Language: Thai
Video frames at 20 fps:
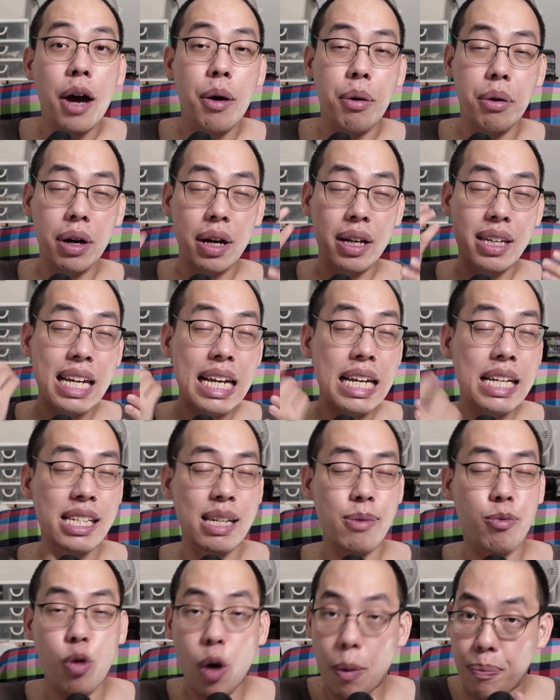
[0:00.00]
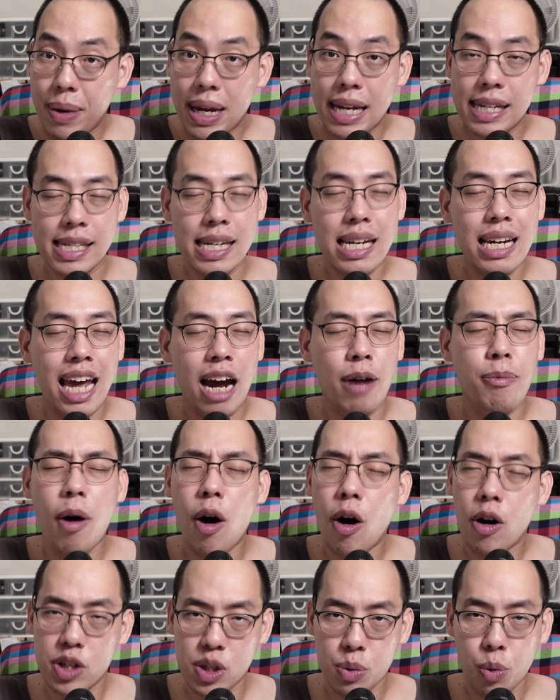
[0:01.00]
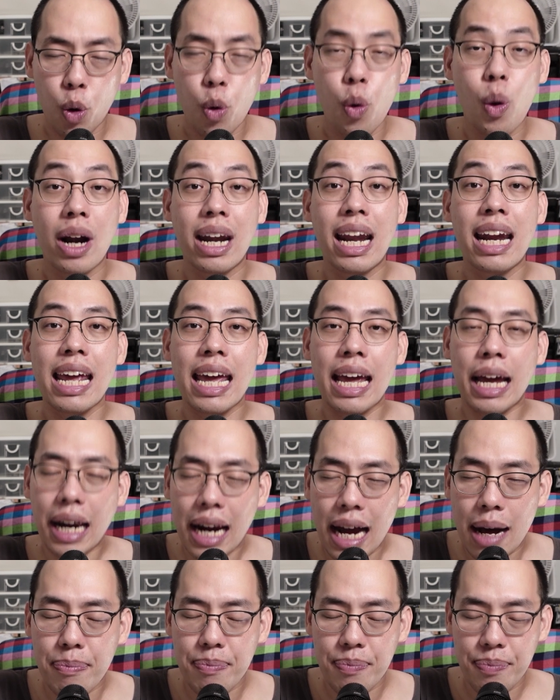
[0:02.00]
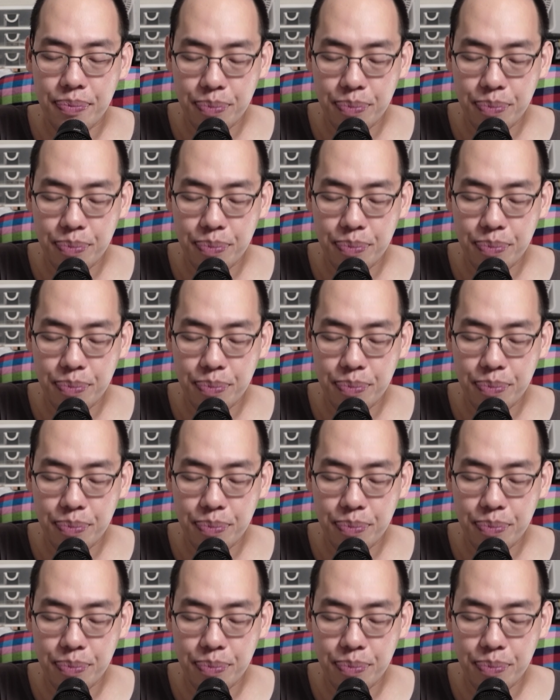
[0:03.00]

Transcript: หรือยี่สิบกว่าปีที่แล้วพอสมควรนั่นเองครับ